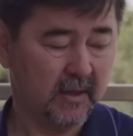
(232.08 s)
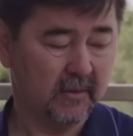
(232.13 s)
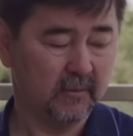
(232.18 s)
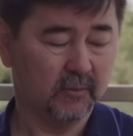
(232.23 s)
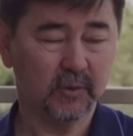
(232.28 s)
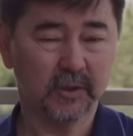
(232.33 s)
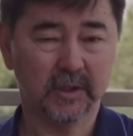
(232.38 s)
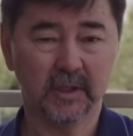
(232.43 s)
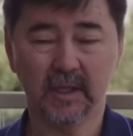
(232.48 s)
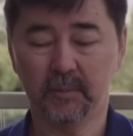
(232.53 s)

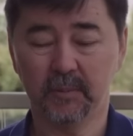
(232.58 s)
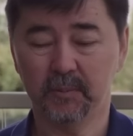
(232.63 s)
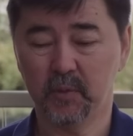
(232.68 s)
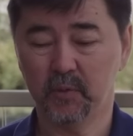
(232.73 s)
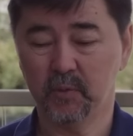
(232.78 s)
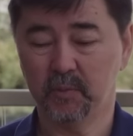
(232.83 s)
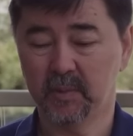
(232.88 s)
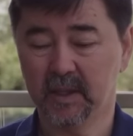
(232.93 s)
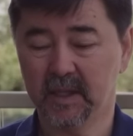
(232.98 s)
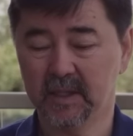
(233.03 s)
Вот я
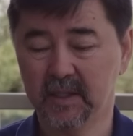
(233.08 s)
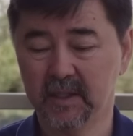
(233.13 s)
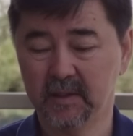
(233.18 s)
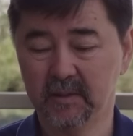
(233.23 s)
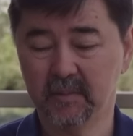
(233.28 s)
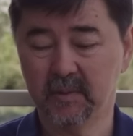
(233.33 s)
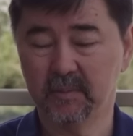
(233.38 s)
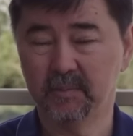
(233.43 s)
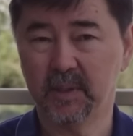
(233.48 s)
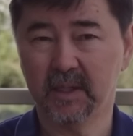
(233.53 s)
пью
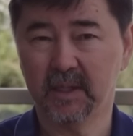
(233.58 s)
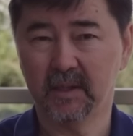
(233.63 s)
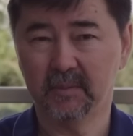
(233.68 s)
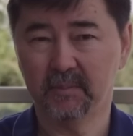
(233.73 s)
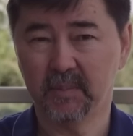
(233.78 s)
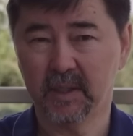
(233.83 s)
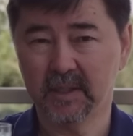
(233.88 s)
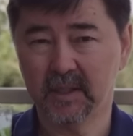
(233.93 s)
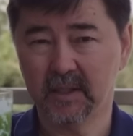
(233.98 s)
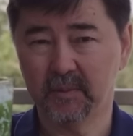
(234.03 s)
БАДы,
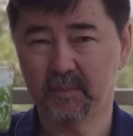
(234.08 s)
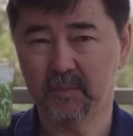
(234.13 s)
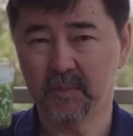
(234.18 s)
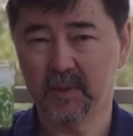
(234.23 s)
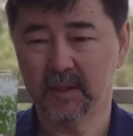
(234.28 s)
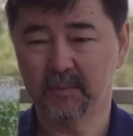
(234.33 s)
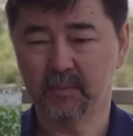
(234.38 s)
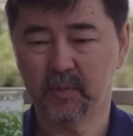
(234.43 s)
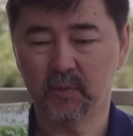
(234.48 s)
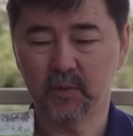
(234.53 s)
БАДы
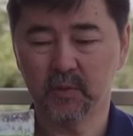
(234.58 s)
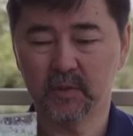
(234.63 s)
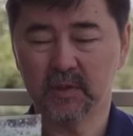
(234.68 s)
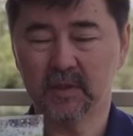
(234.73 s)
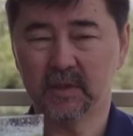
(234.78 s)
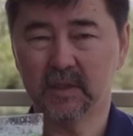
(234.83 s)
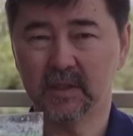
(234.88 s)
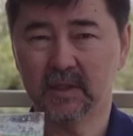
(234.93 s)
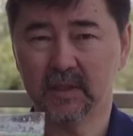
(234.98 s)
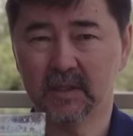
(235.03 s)
я пью
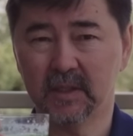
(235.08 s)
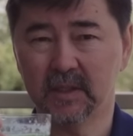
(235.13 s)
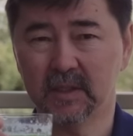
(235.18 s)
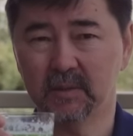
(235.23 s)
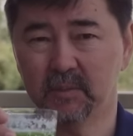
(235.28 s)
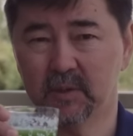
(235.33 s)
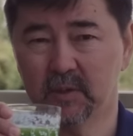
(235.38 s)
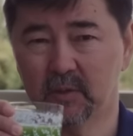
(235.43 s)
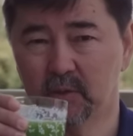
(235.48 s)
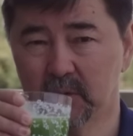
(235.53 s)
с, с
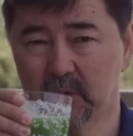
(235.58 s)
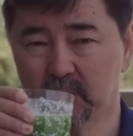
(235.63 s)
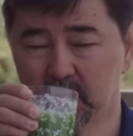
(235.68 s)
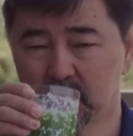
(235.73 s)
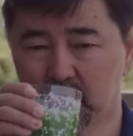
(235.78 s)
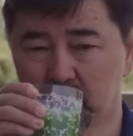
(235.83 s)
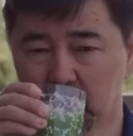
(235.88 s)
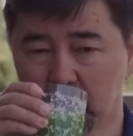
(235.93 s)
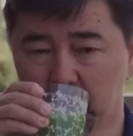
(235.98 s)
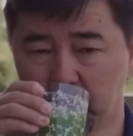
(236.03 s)
этим зеленым
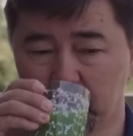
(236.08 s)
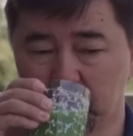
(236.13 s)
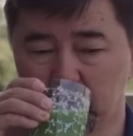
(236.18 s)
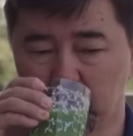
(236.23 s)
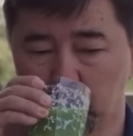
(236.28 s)
соком.